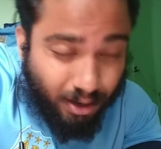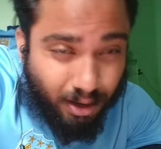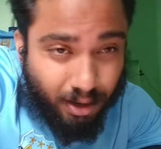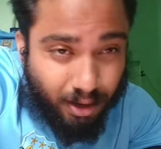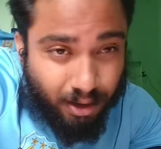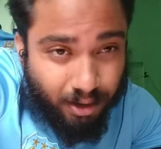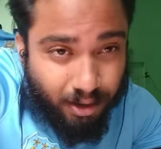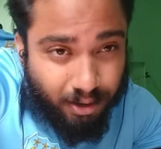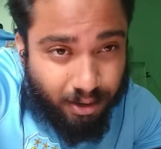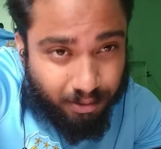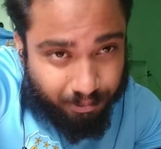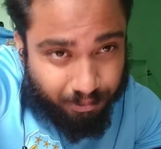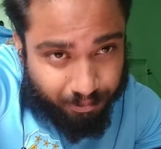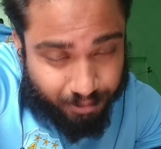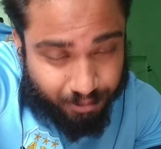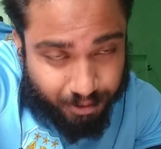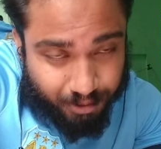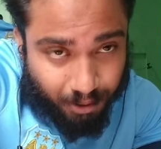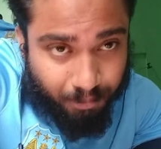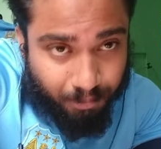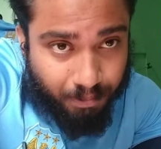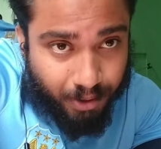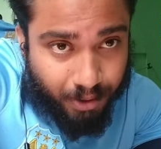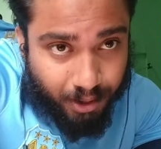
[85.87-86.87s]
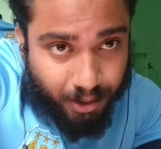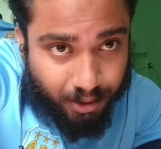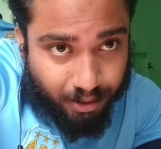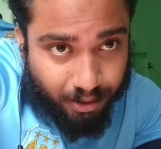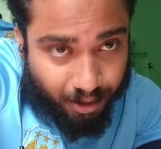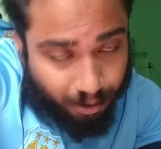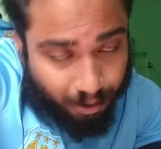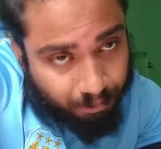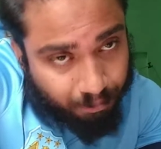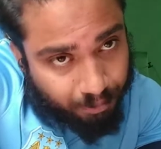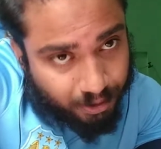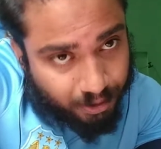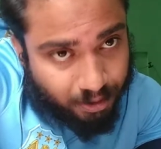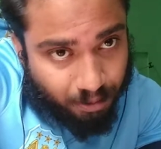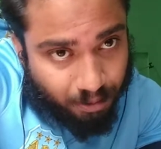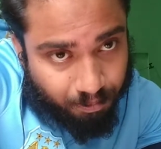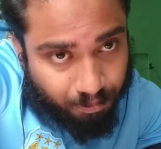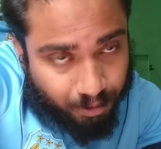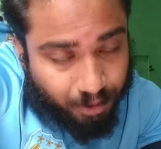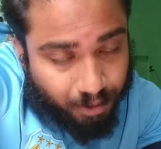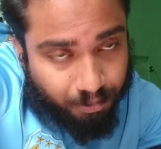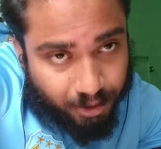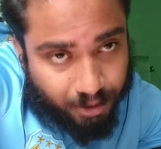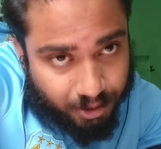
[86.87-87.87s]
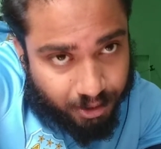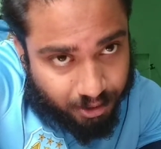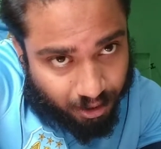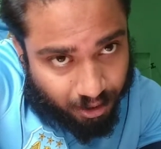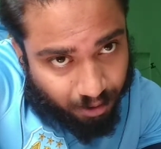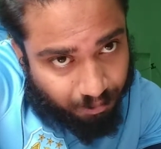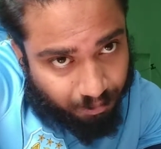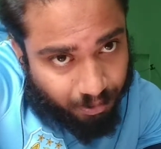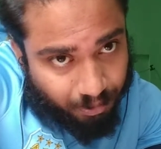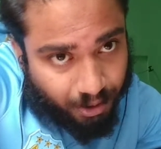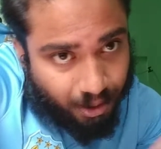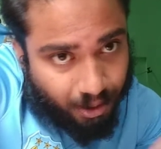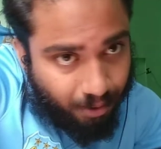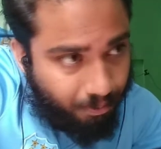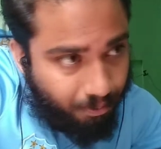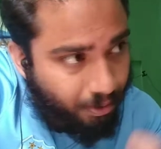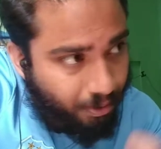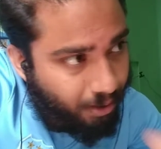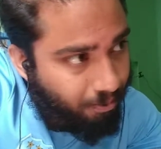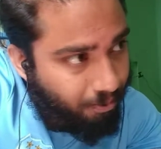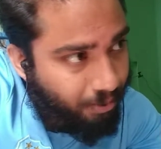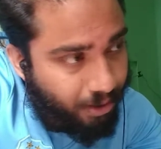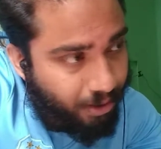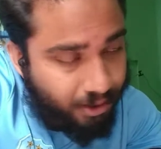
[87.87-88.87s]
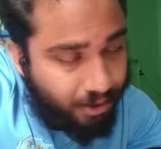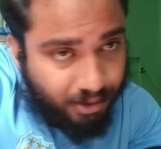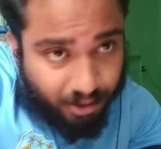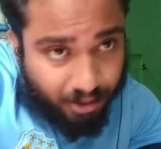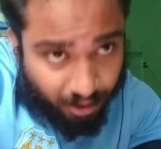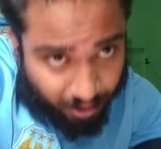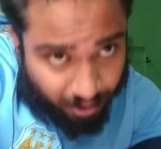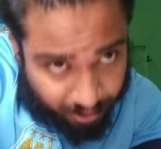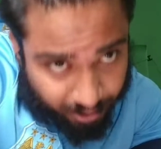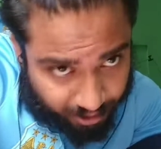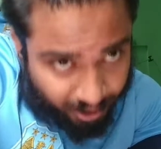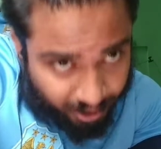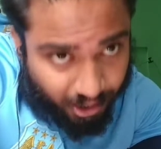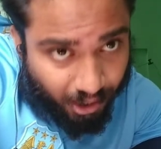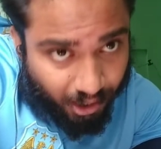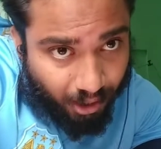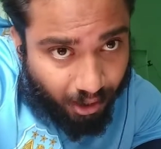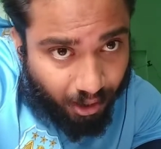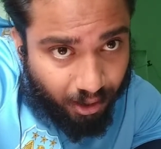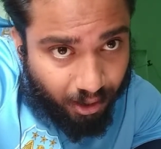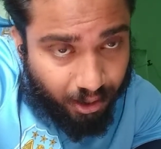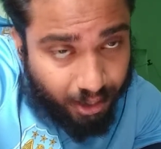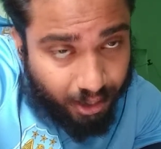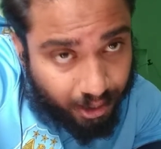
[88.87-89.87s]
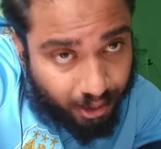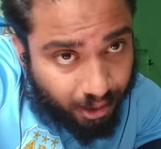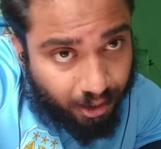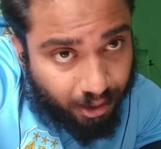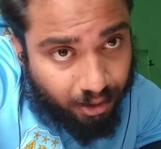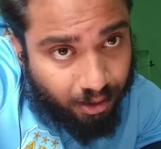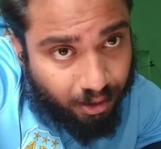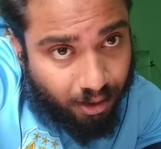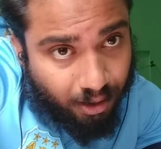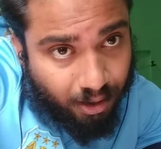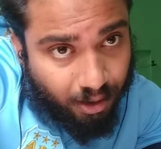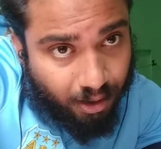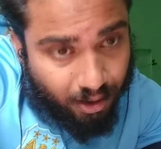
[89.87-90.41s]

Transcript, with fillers: है सभी रैपर्स अपने अपनी जगह पे अपनी अपनी से ठीक है लेकिन